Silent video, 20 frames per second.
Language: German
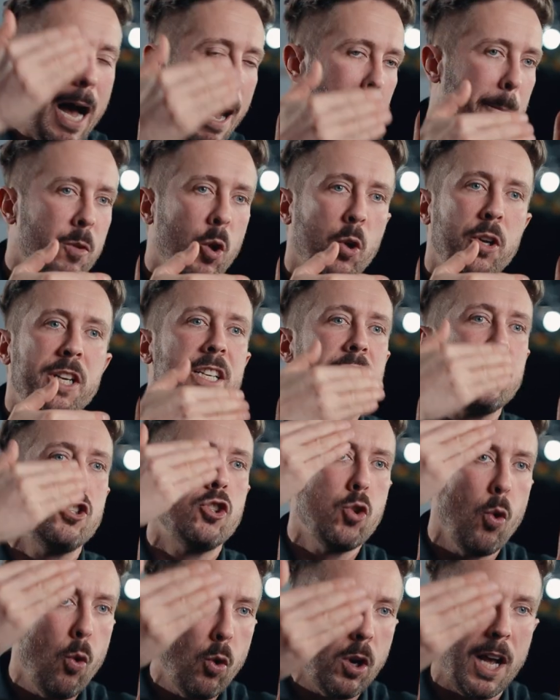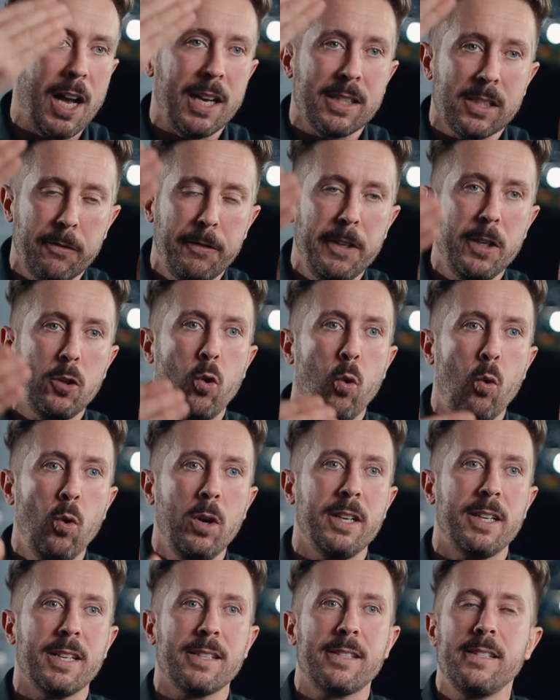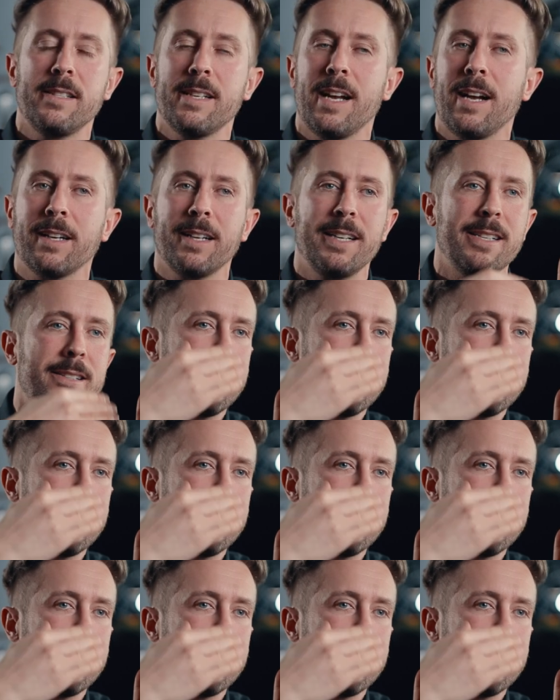haben noch nicht so krass viel Kohle, dass sie sagen,